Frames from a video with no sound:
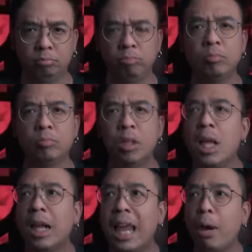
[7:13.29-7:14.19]
อืม
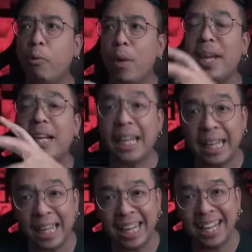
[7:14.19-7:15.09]
แล้ววิ่งห
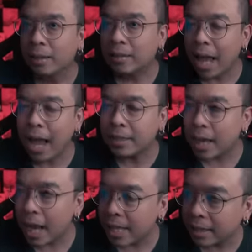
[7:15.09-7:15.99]
นีถ้า
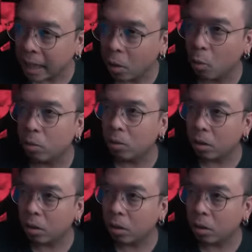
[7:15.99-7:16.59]
จะให้ตลก